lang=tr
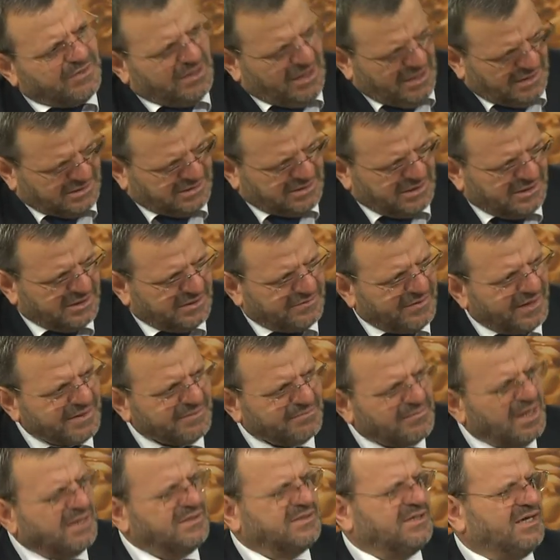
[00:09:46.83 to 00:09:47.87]
hazırlık var.
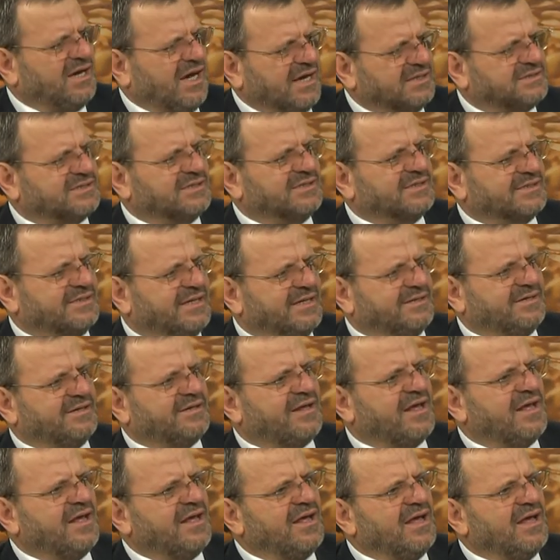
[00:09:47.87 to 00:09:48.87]
Maddi hazırlık nedir?